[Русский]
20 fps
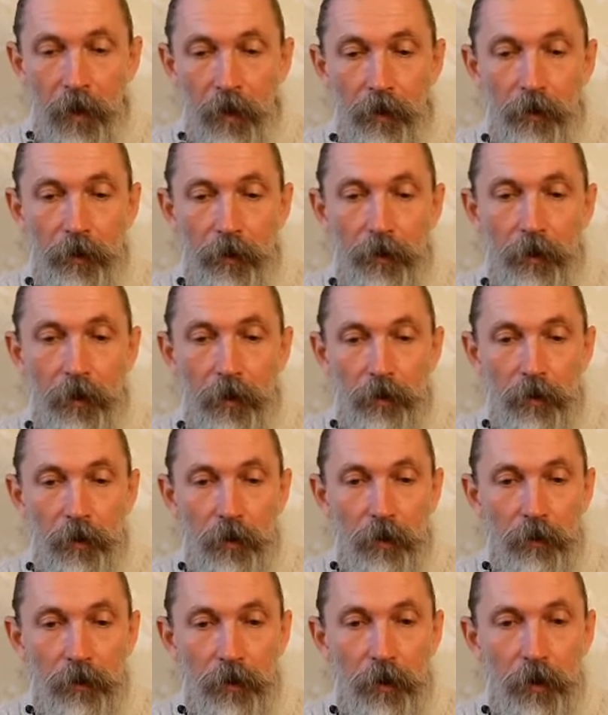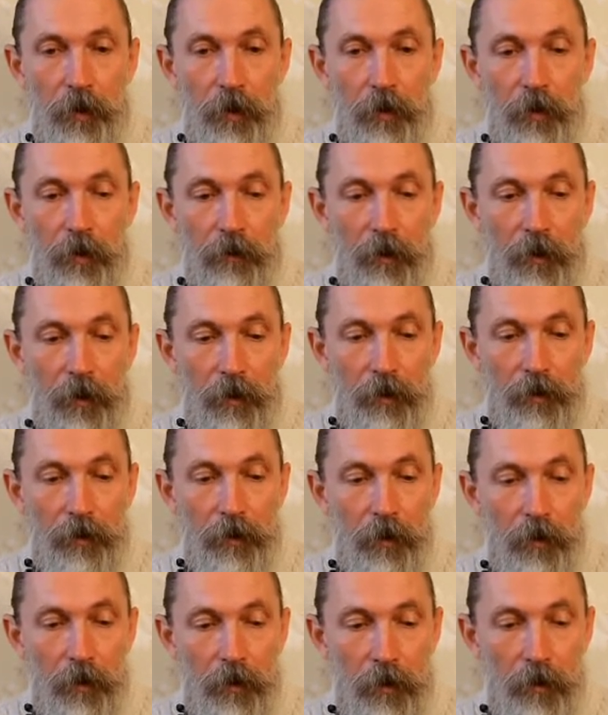Естественно, всегда давалось э,
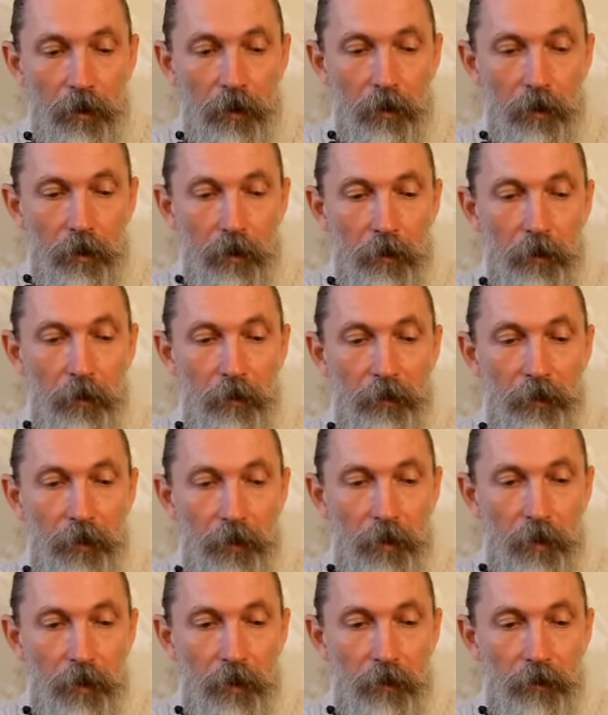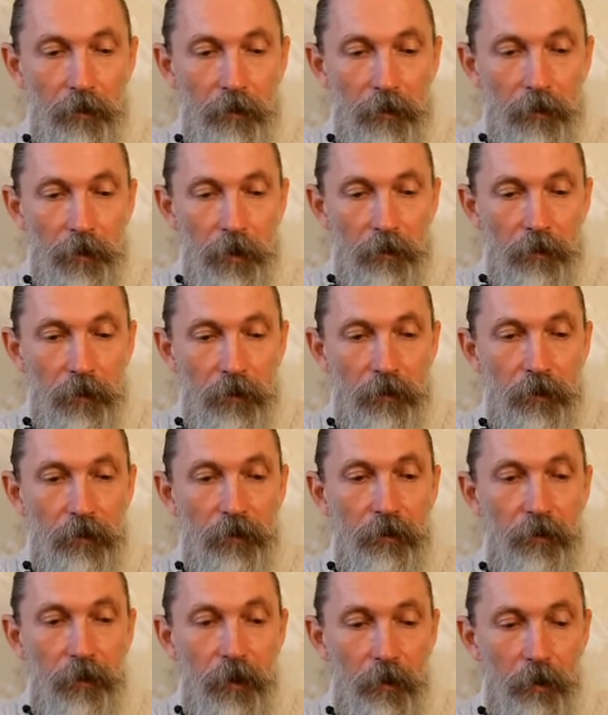э, видение в соответствии с
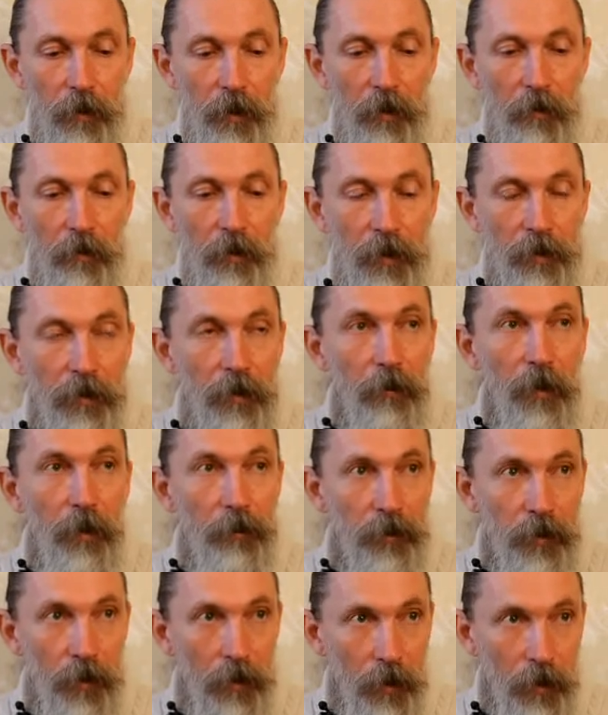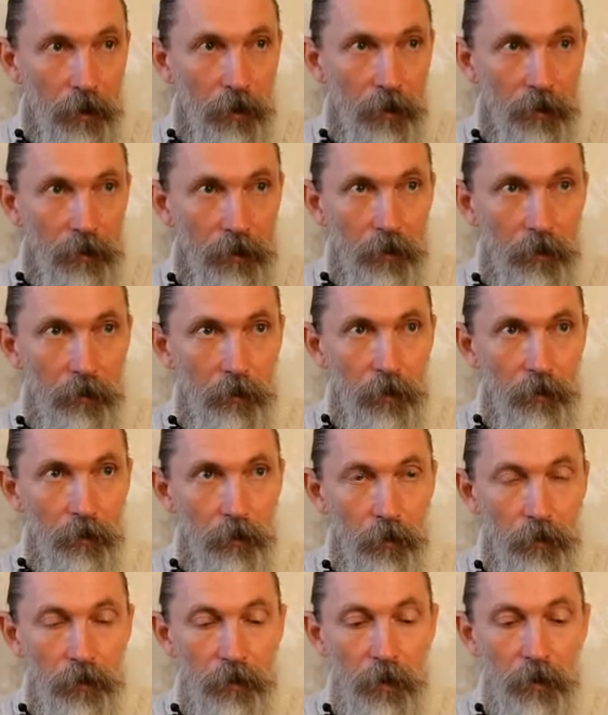временем, местом и обстоятельствами. То есть в
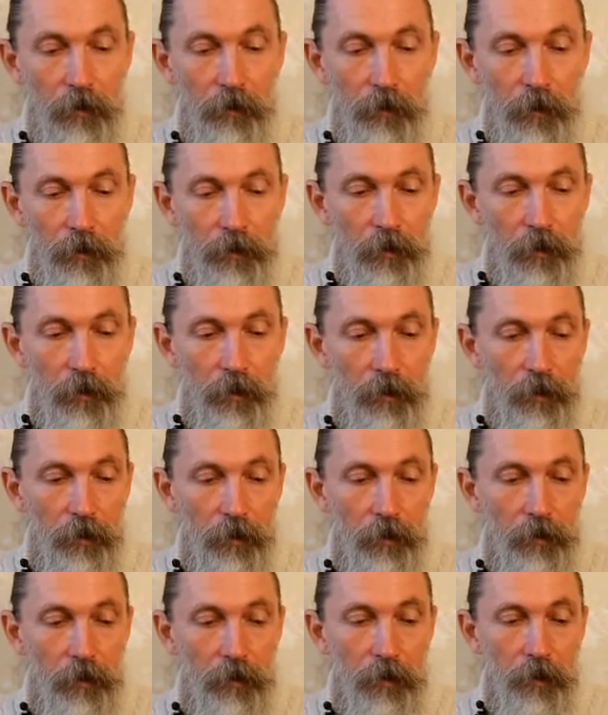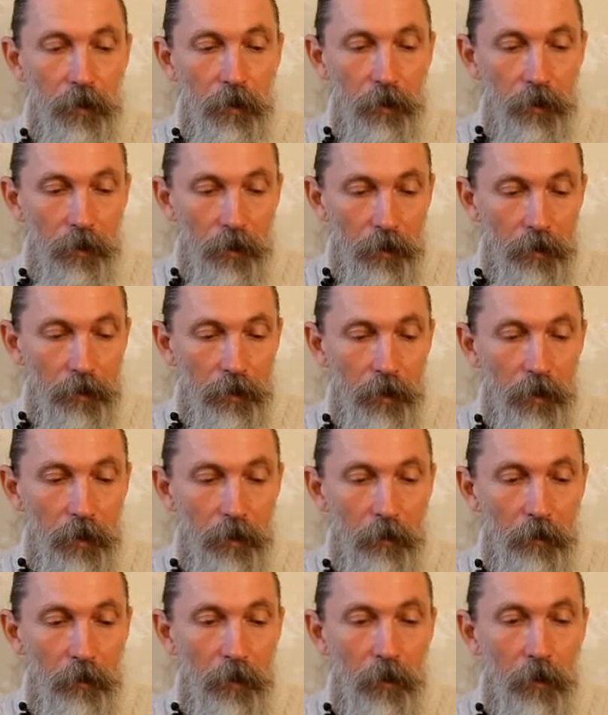соответствии э, с
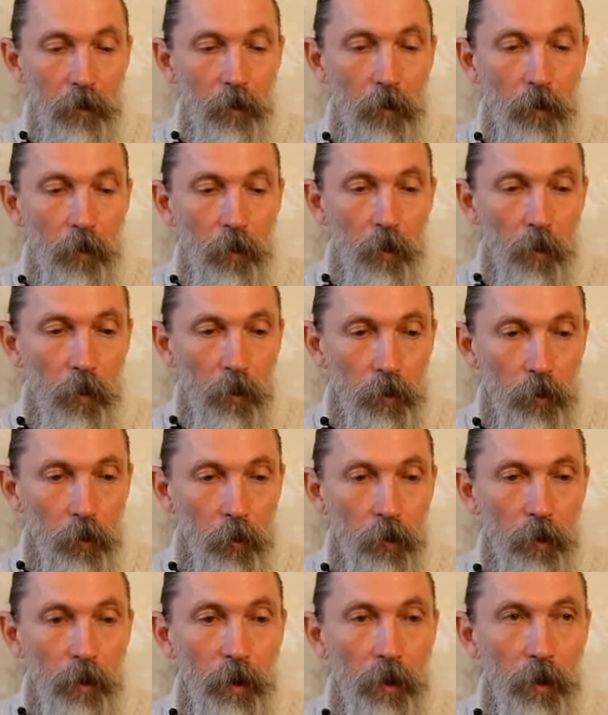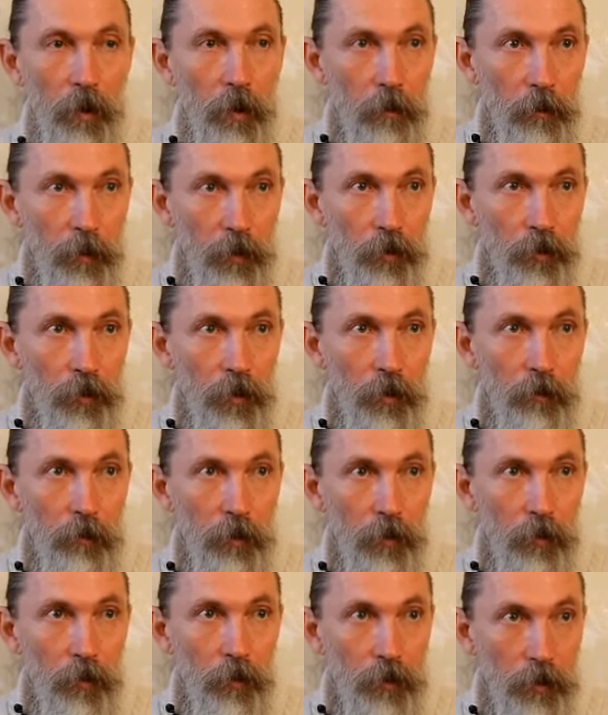традициями, культурой, обычаями, то
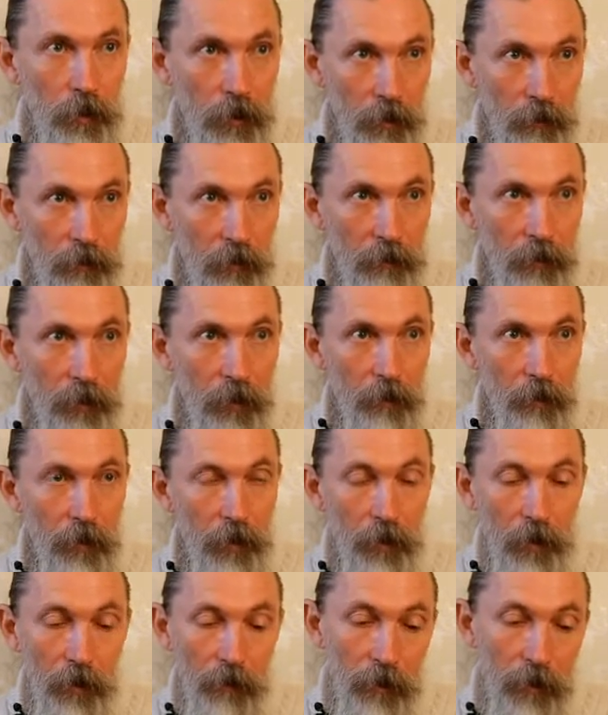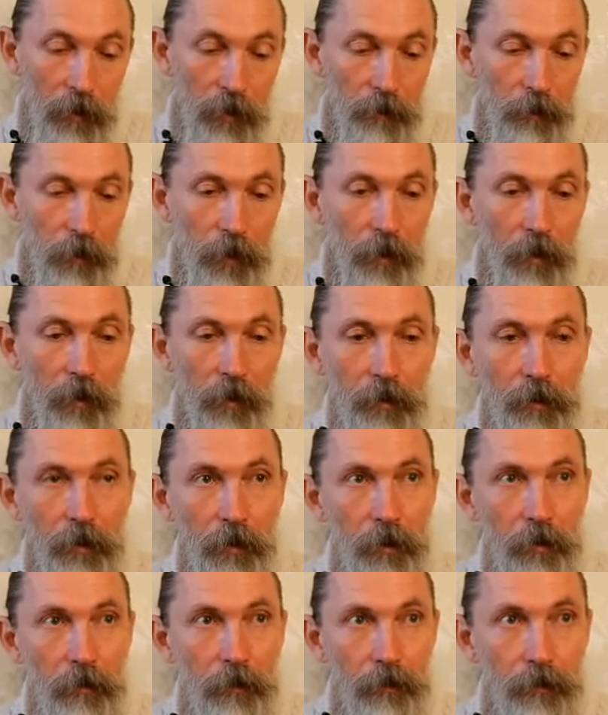есть этого времени давалась проекция.